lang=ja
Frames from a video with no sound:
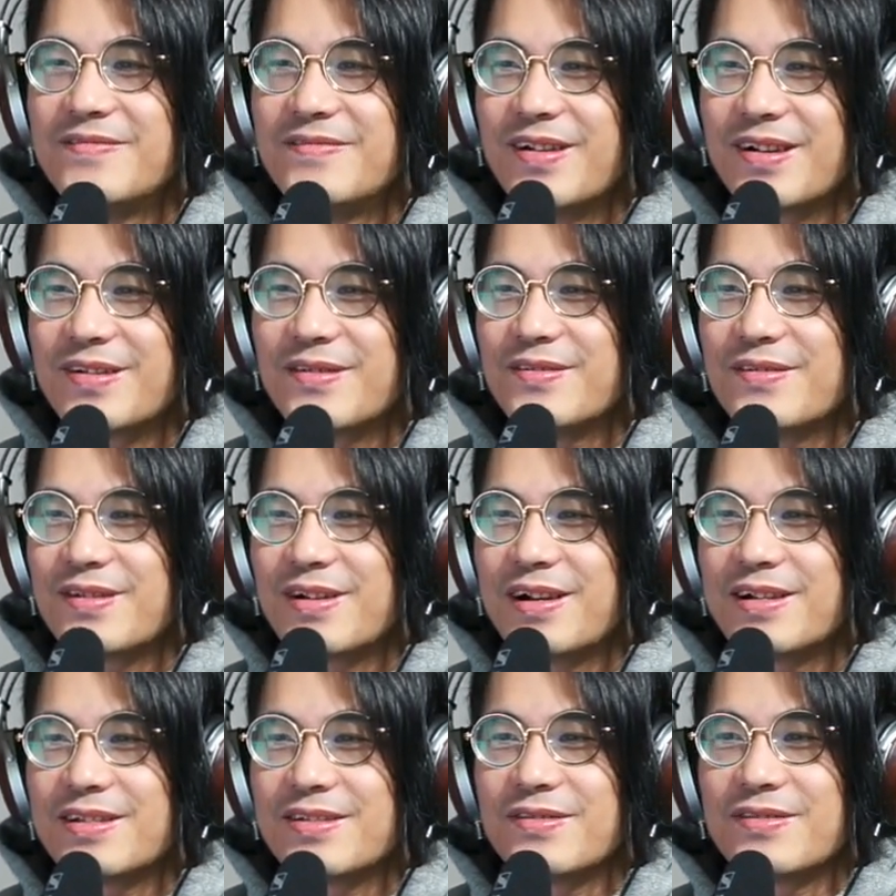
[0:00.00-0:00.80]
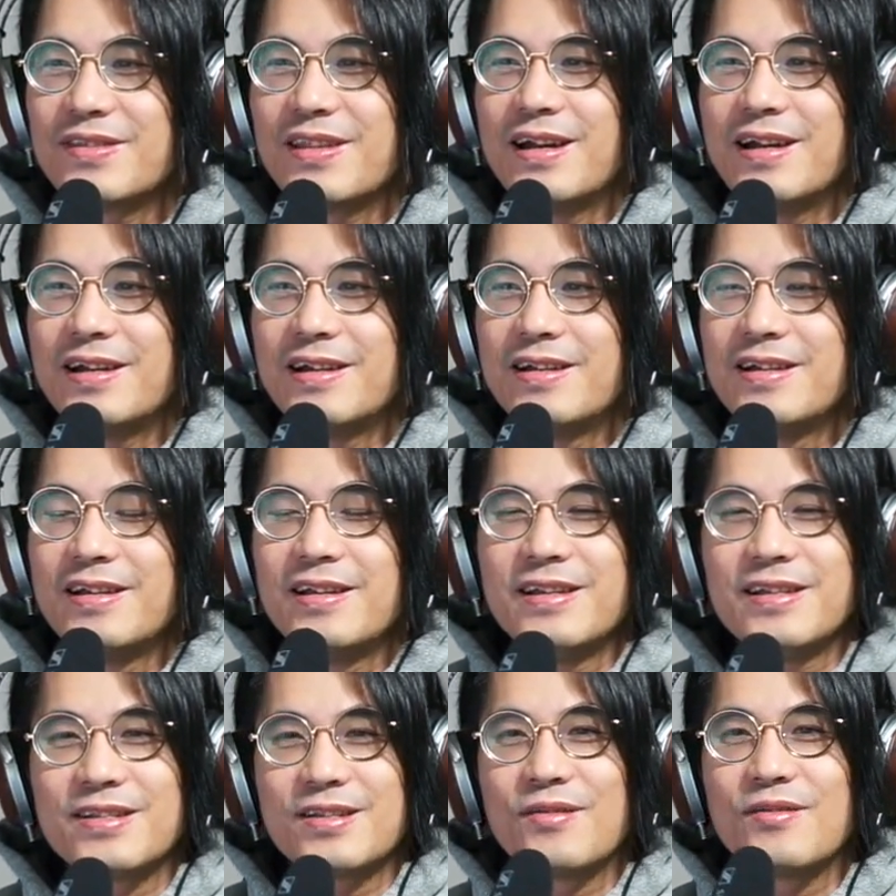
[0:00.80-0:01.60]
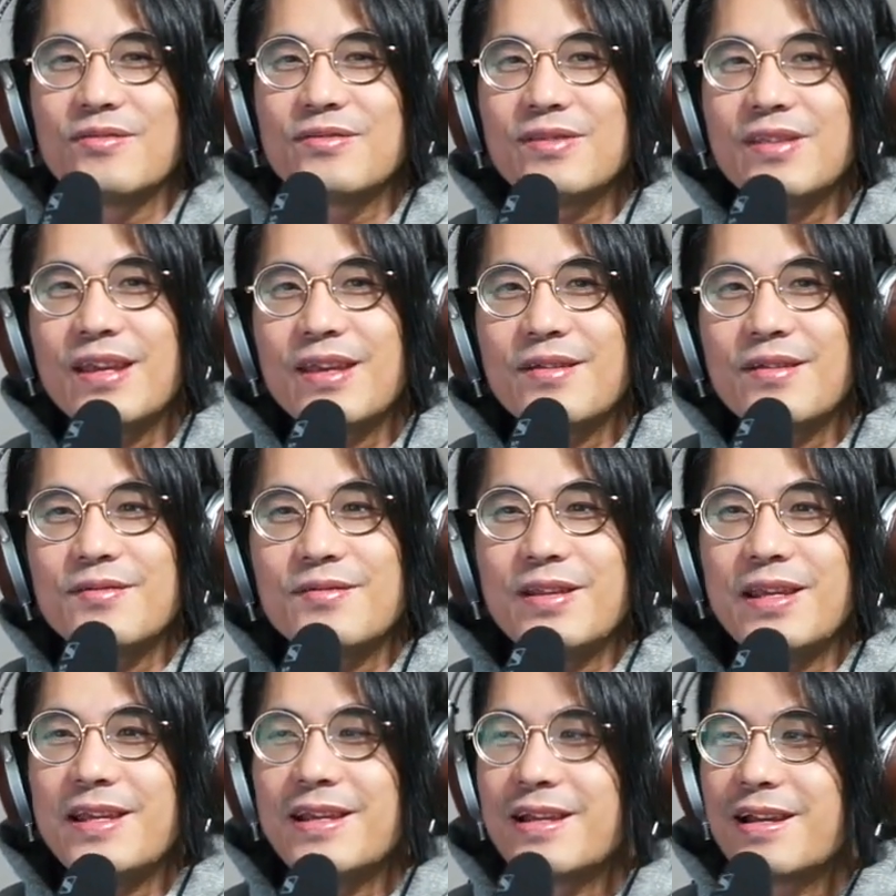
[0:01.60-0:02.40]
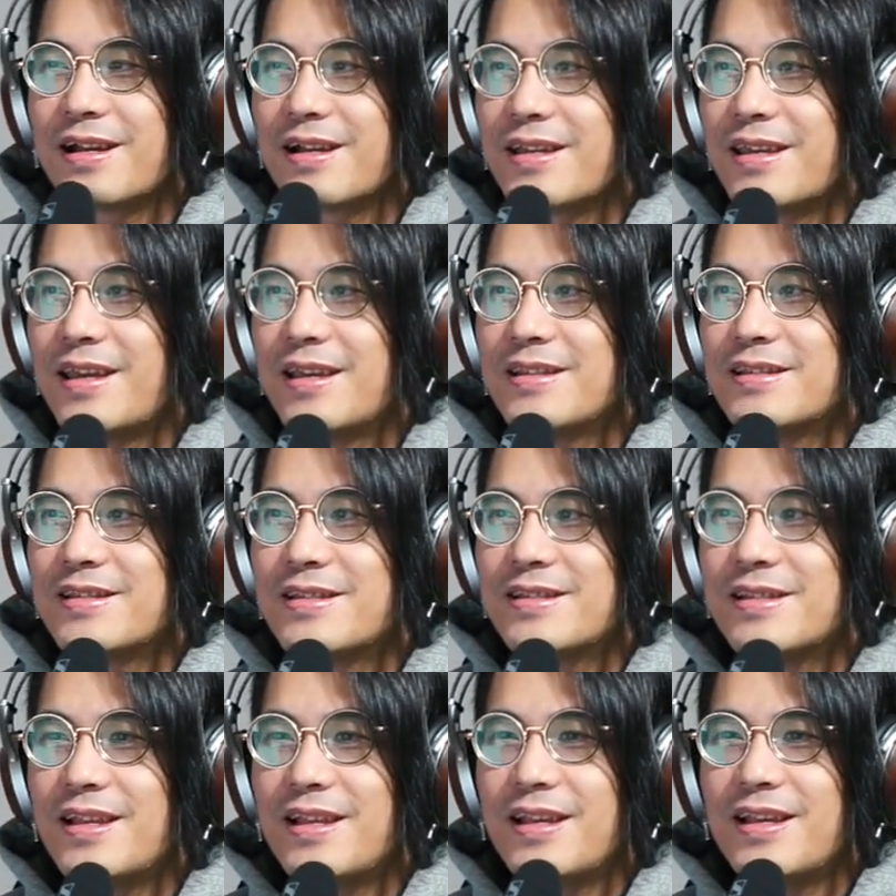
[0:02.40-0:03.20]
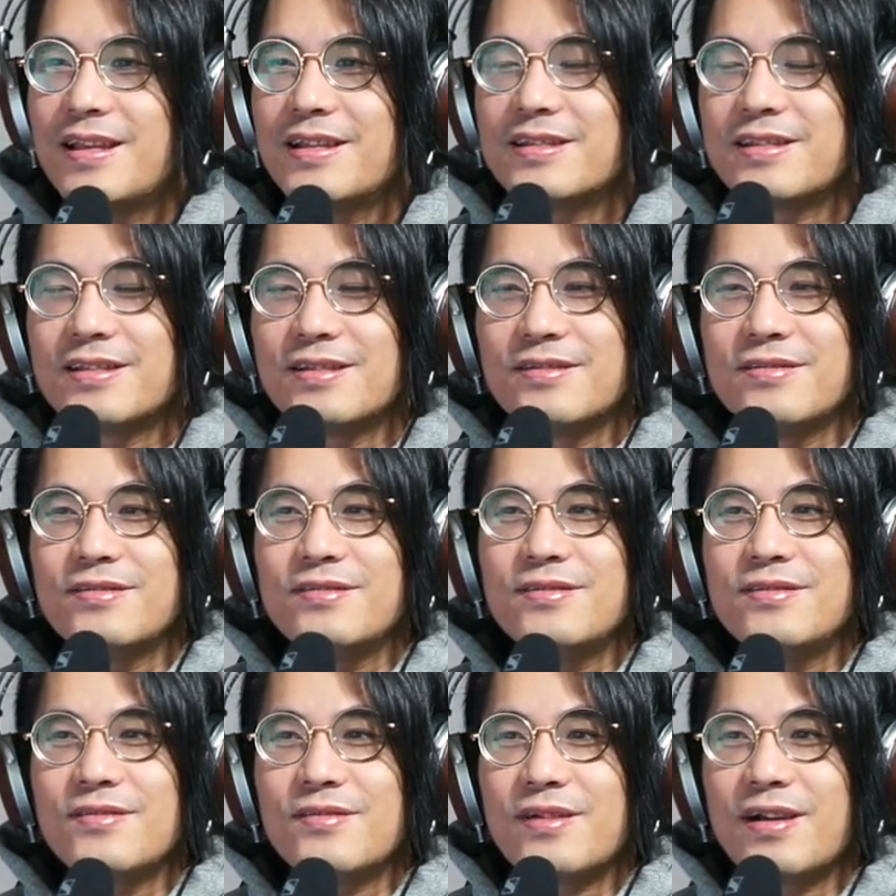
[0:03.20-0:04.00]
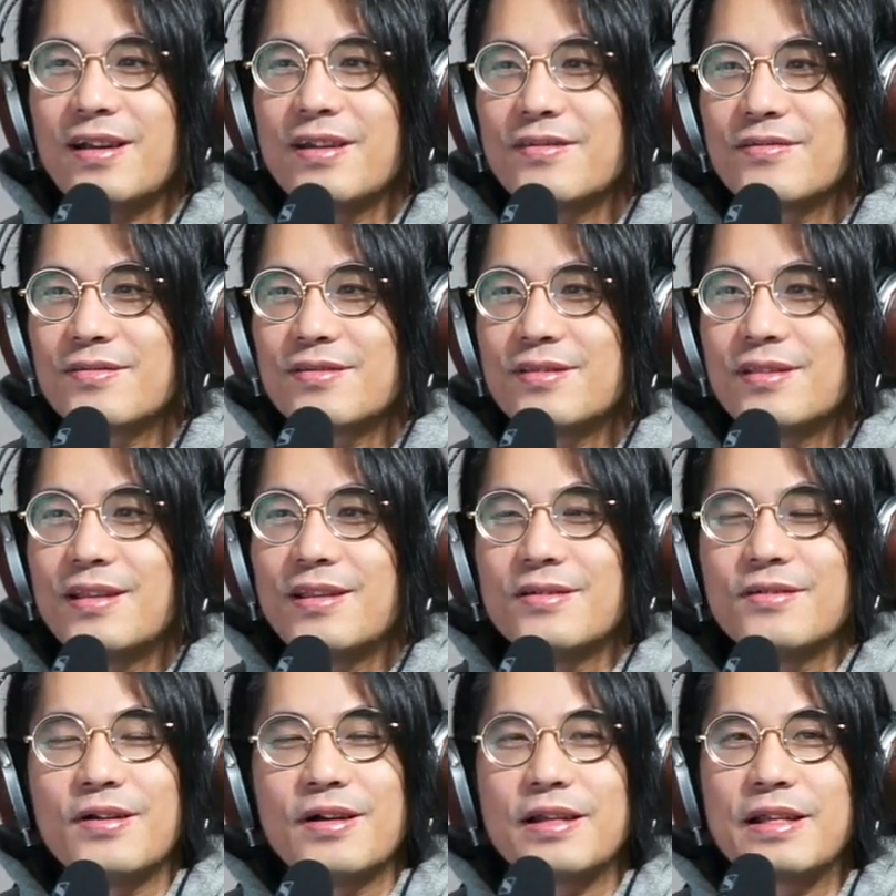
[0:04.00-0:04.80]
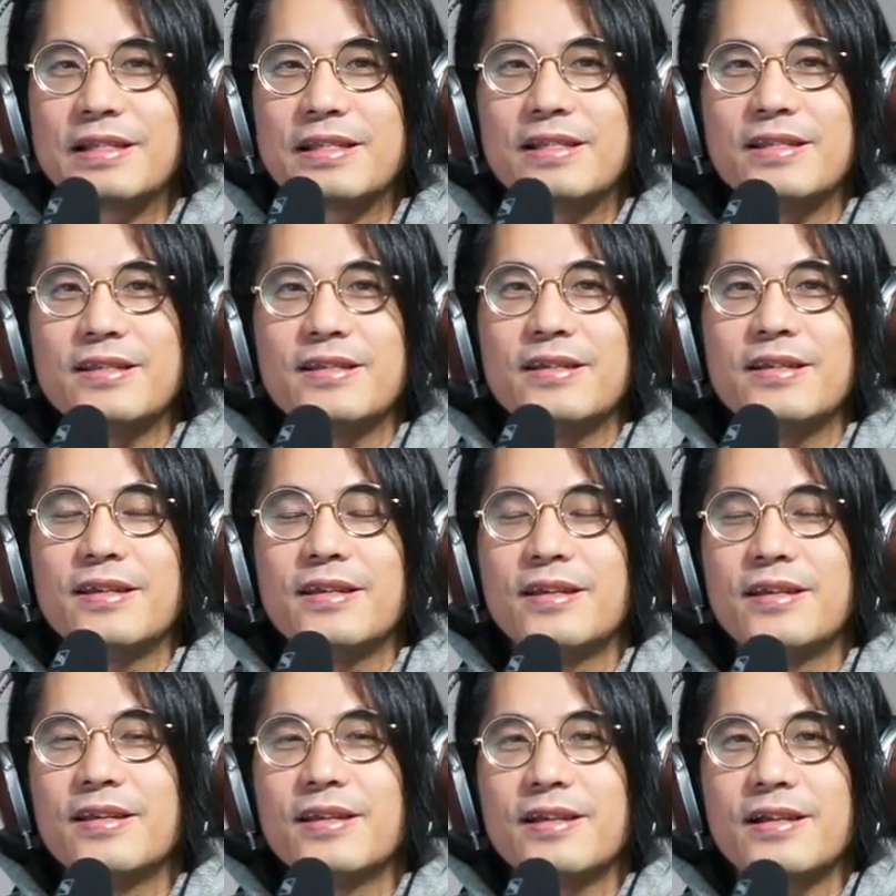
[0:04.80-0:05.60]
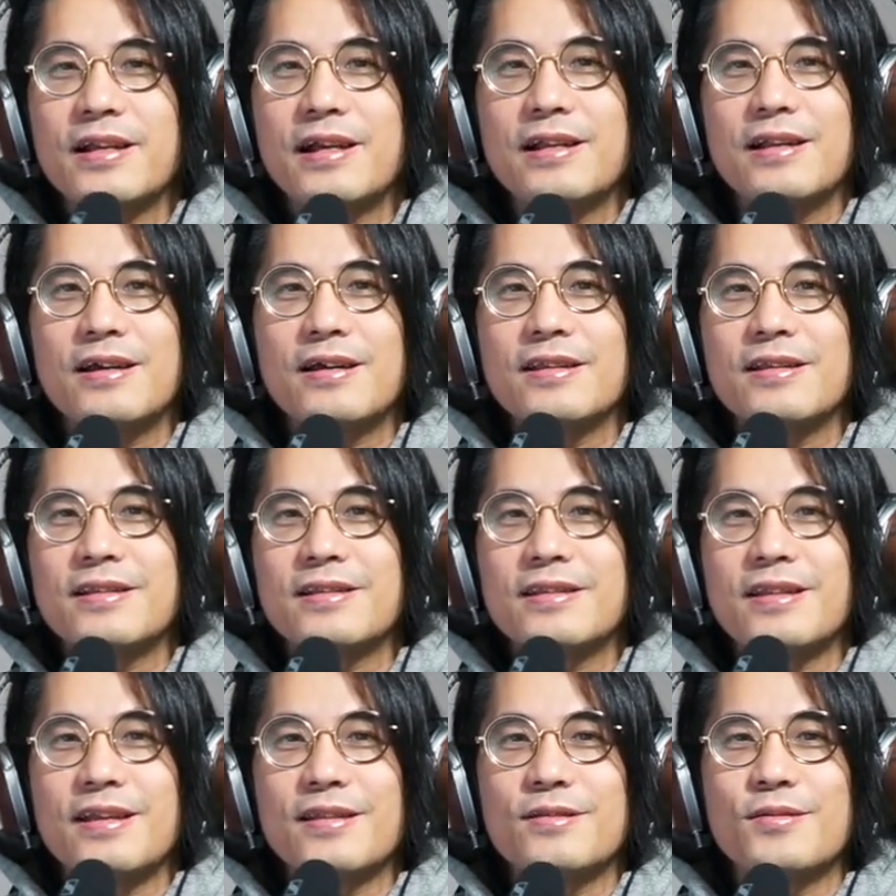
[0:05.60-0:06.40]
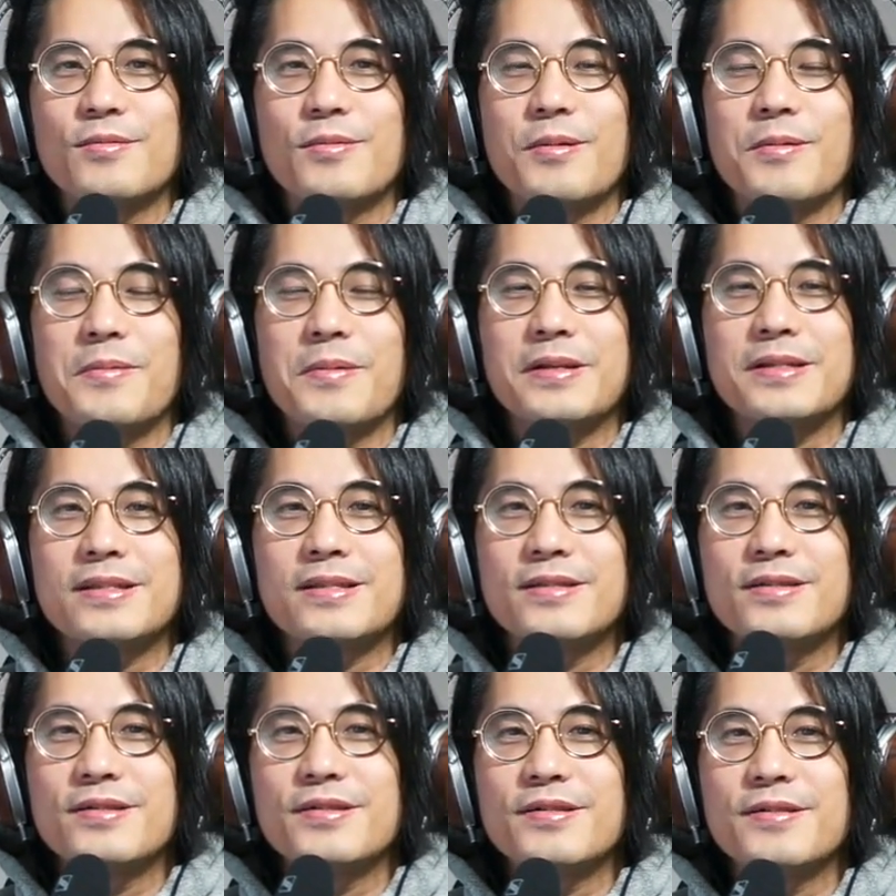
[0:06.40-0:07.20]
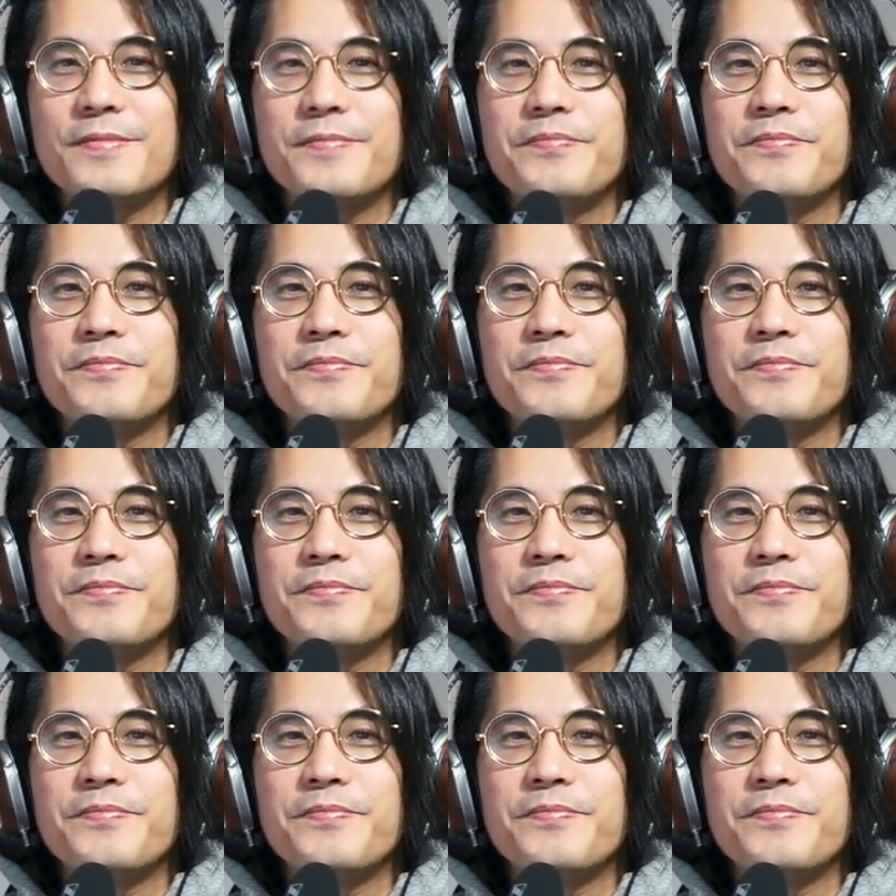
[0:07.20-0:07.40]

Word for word: まあ今回そんな、そんな4人が結成するのかよっていう話からいきたいと思います。